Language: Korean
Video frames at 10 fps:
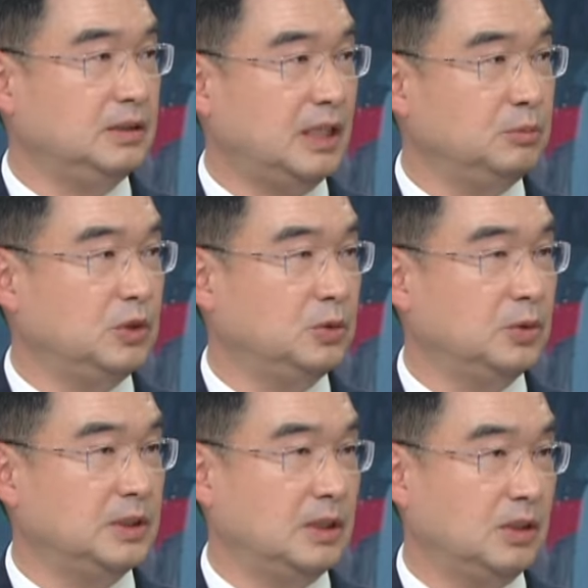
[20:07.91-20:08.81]
창문을
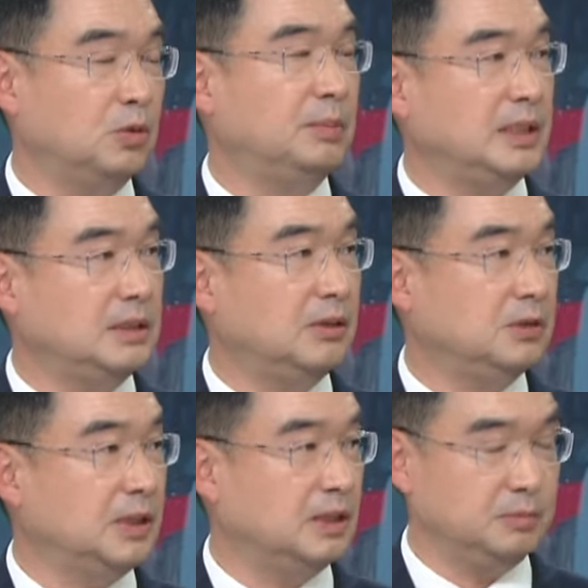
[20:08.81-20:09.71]
통해서라도
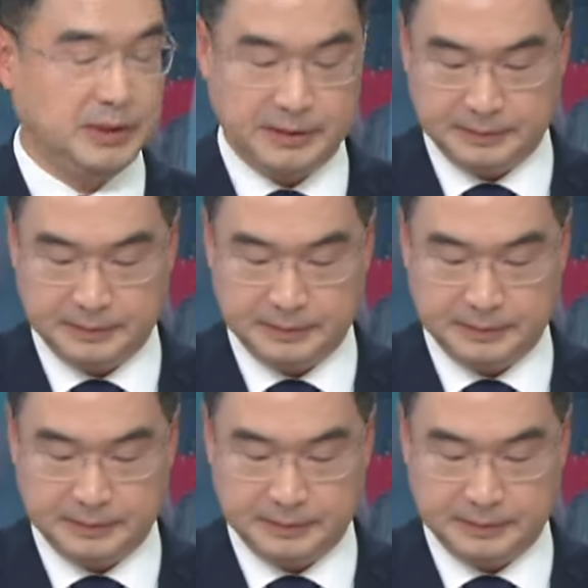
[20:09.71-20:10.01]
빠져나오셔야 됩니다.